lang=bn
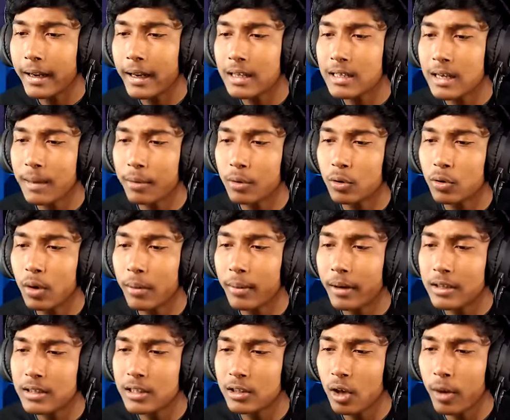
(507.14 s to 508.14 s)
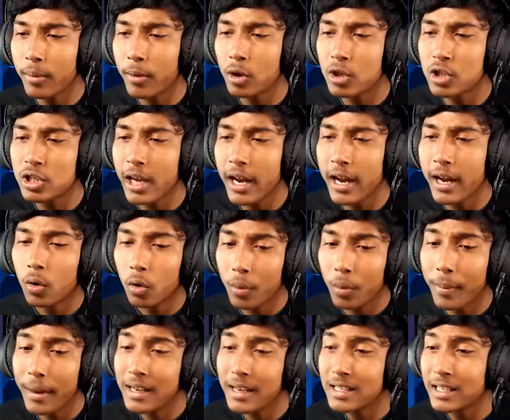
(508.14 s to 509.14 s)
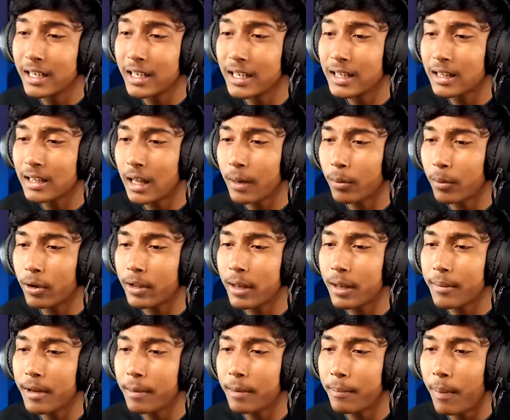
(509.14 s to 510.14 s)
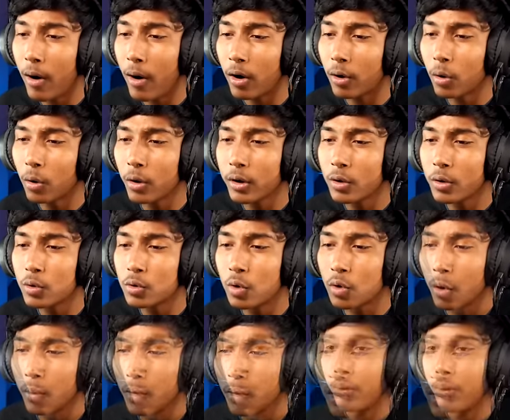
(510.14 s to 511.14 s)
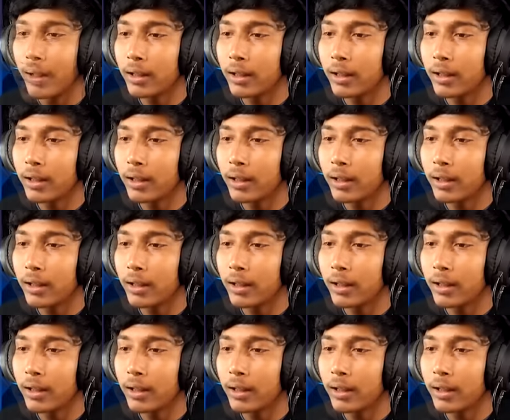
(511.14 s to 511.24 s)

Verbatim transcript: ঠিক আছে আপাতত আমাকে যেতে হবে হচ্ছে কোনো মেন সিটিতে তারপর কি আমি এর পাওয়ার গুলোকে ইউজ করবো